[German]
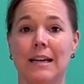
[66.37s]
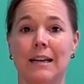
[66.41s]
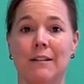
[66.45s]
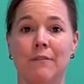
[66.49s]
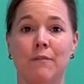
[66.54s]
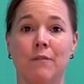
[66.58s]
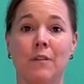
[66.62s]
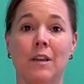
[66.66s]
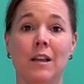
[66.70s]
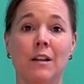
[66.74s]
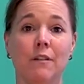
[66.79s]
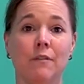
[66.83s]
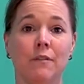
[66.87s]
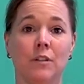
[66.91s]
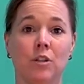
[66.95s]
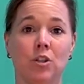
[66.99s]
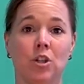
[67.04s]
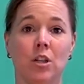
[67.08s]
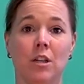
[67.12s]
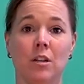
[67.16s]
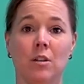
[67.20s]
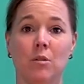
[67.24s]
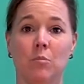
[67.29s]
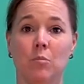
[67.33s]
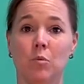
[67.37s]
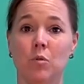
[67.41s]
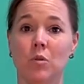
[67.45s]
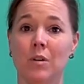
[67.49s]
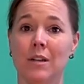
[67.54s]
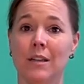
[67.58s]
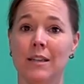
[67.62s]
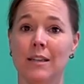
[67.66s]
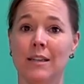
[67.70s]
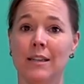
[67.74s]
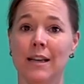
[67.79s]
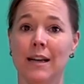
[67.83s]
Viele verschiedene
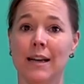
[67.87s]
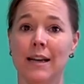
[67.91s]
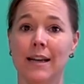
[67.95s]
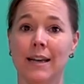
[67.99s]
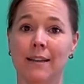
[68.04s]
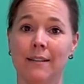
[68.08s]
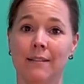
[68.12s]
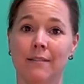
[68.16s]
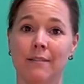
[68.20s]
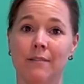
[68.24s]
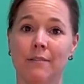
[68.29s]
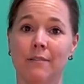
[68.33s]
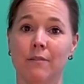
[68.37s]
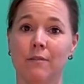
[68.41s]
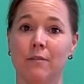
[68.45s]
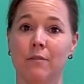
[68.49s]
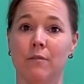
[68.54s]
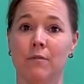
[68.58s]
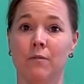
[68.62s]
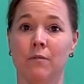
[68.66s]
Möglichkeiten,